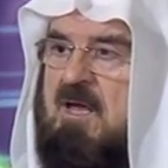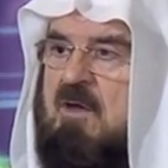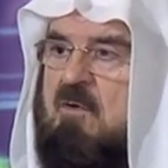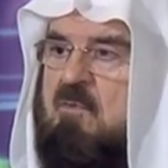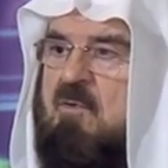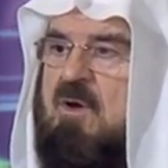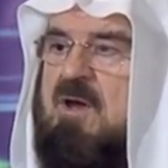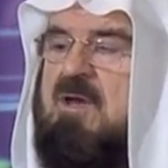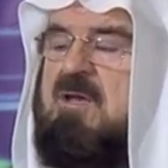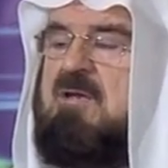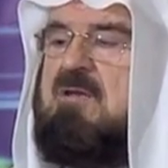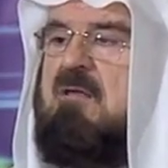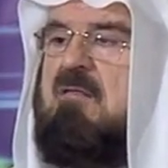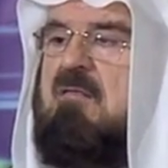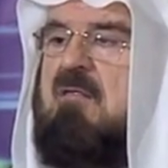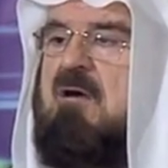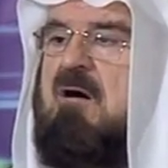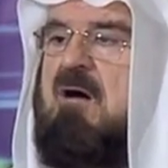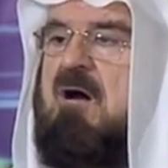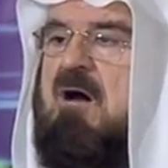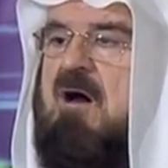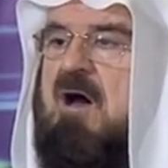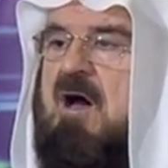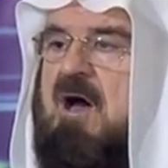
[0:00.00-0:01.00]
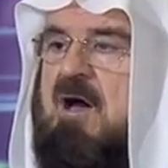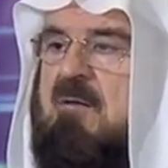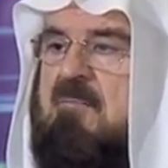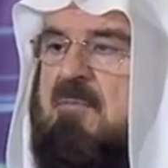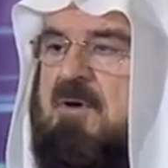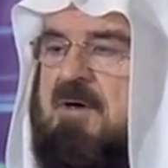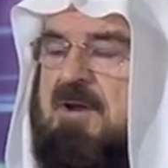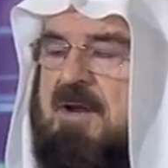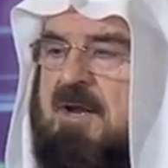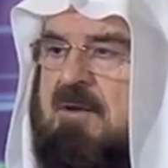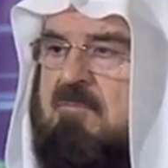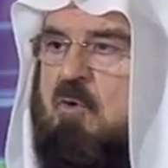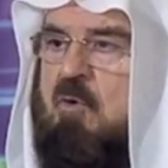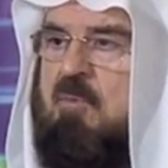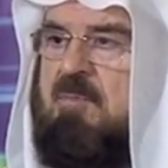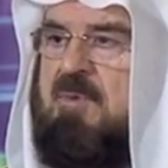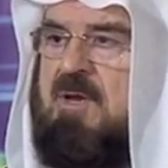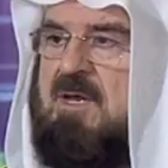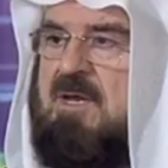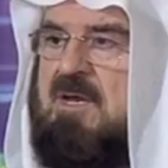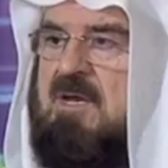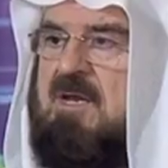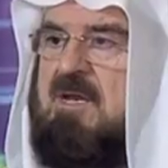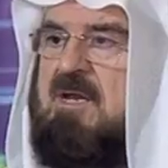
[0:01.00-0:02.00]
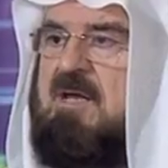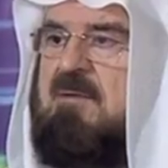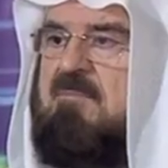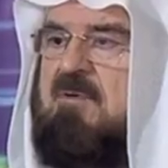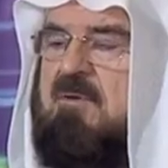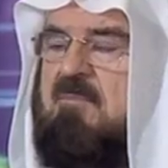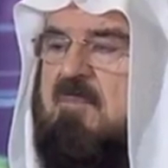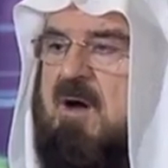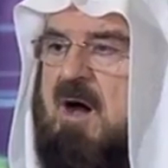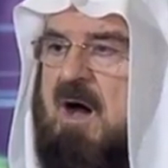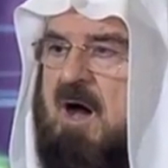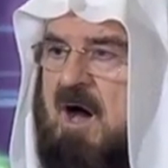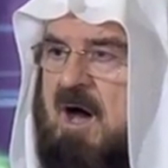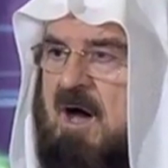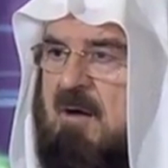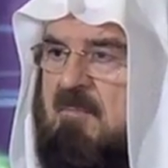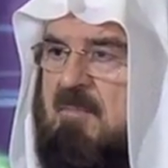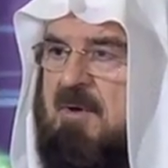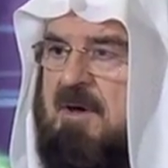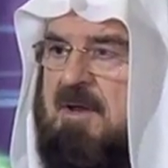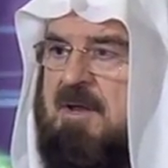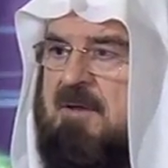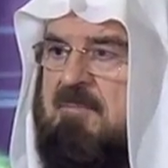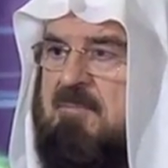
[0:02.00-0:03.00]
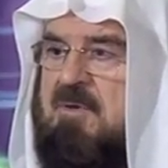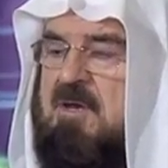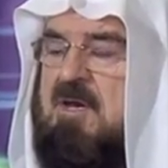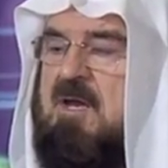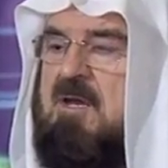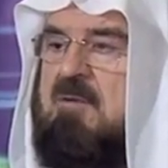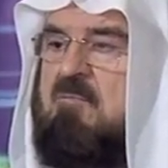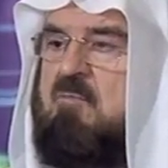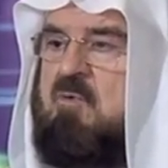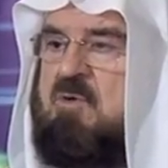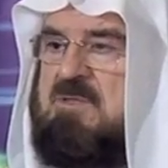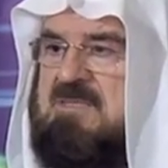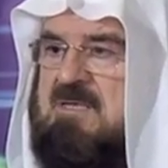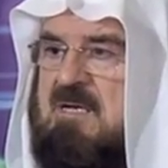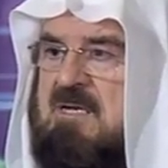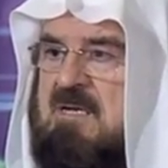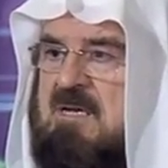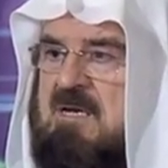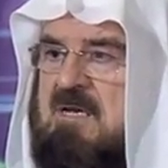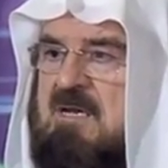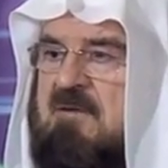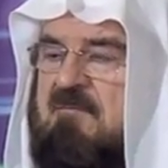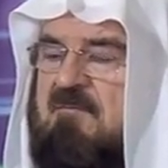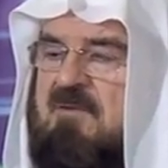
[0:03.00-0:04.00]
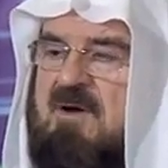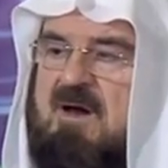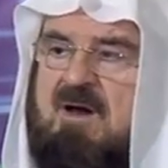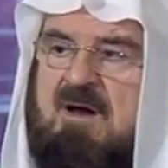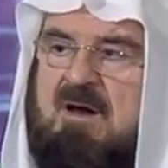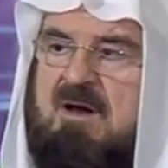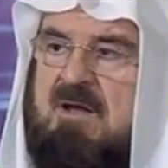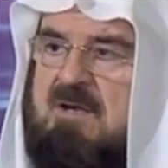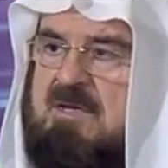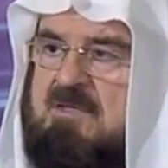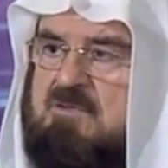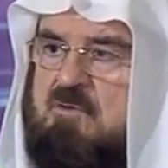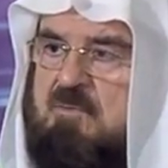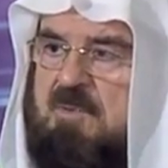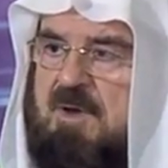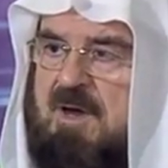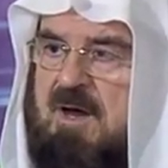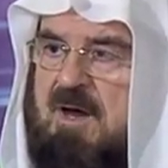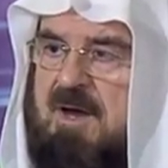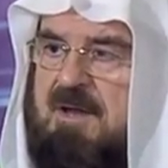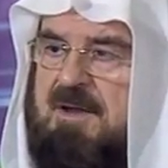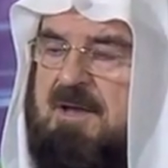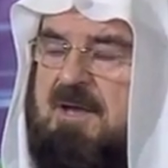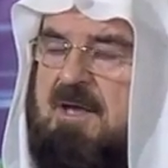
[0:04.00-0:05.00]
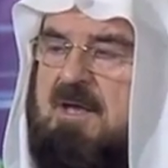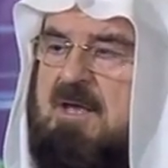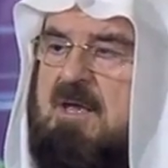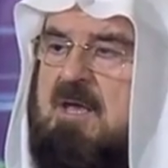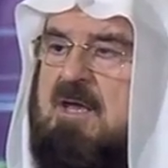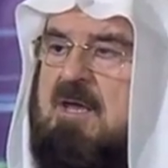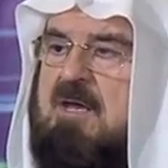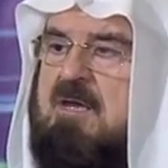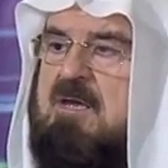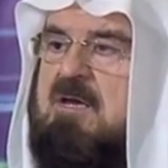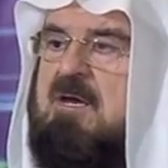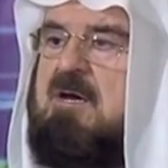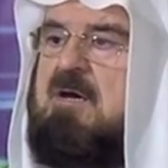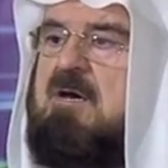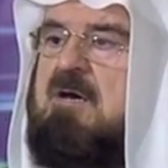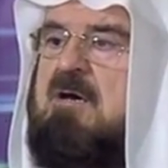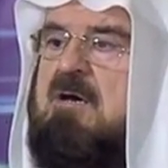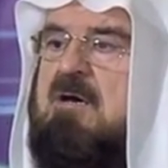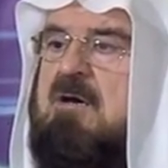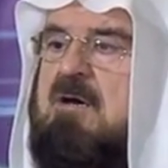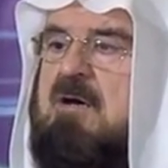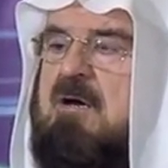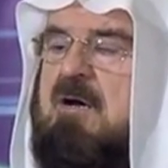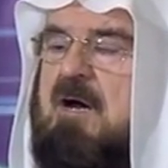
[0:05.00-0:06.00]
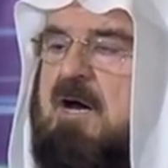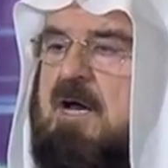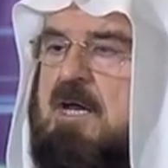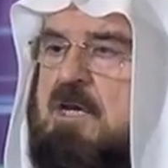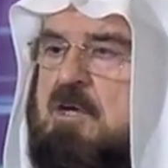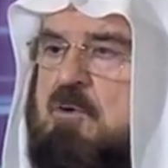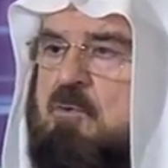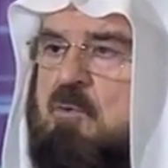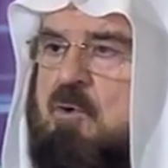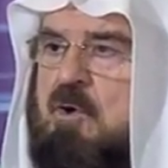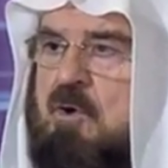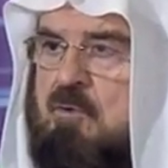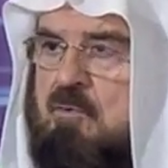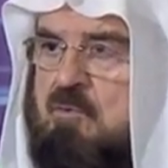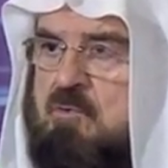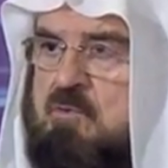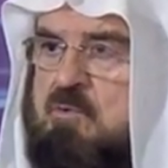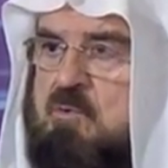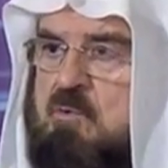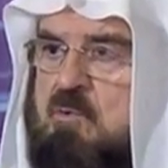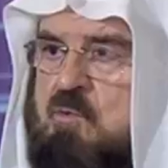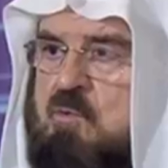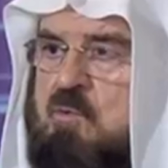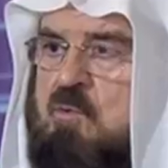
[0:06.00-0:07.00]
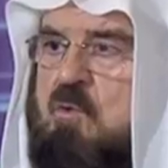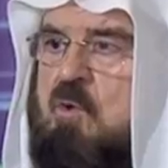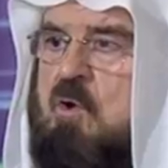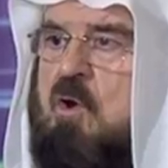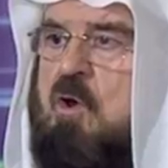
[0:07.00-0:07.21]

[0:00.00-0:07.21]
وإن الله أمر المؤمنين بما أمر به المرسلين فقال سبحانه يا أيها الرسل